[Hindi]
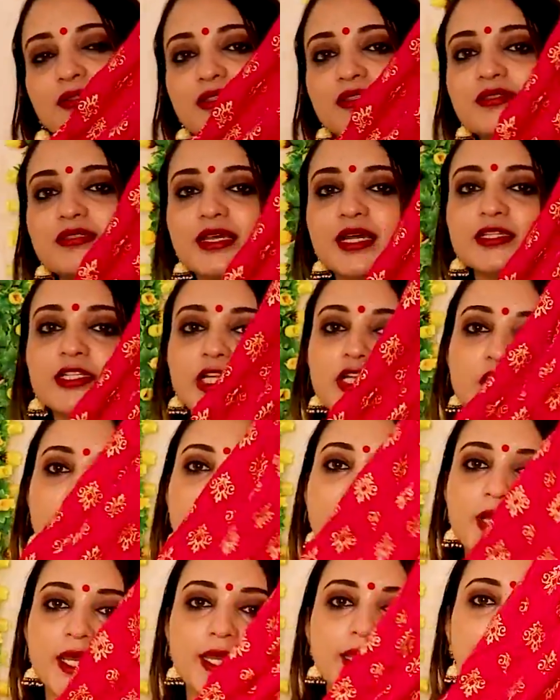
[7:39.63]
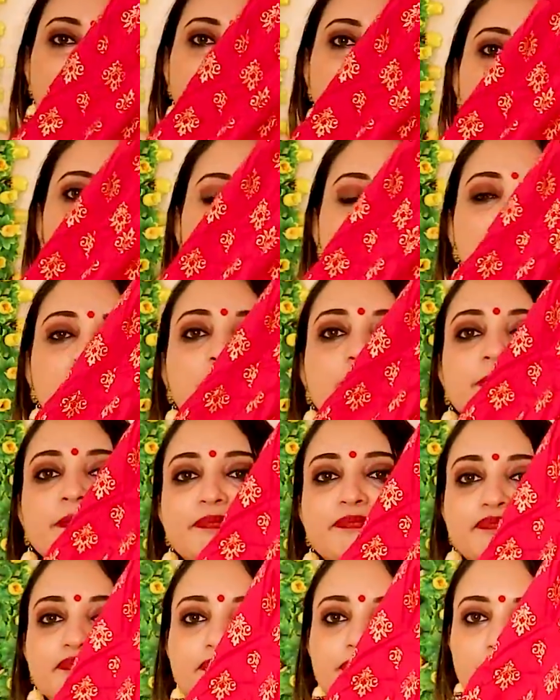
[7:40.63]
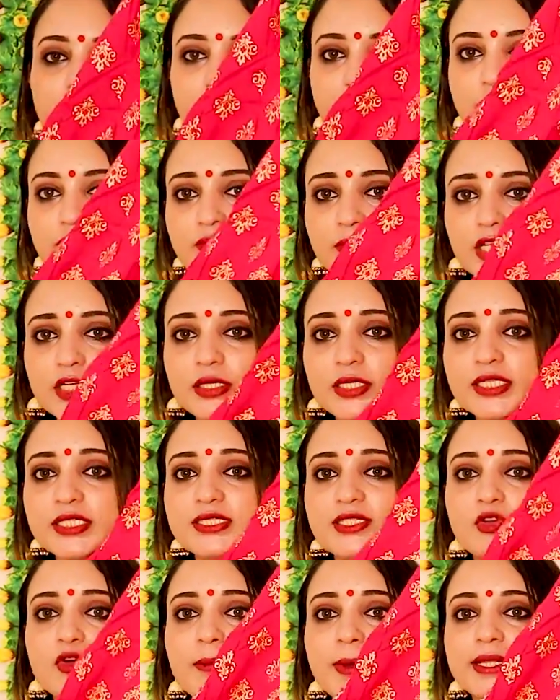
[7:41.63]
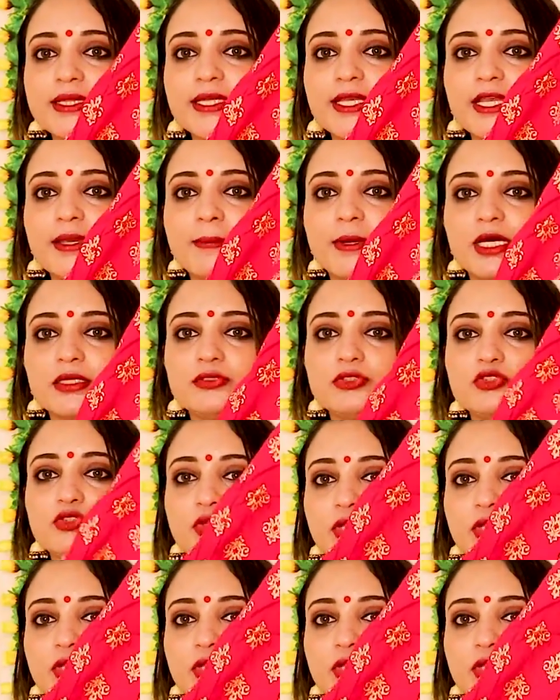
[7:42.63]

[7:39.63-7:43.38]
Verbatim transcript: राजस्थानी लुक आएगा इसको पहनने के बाद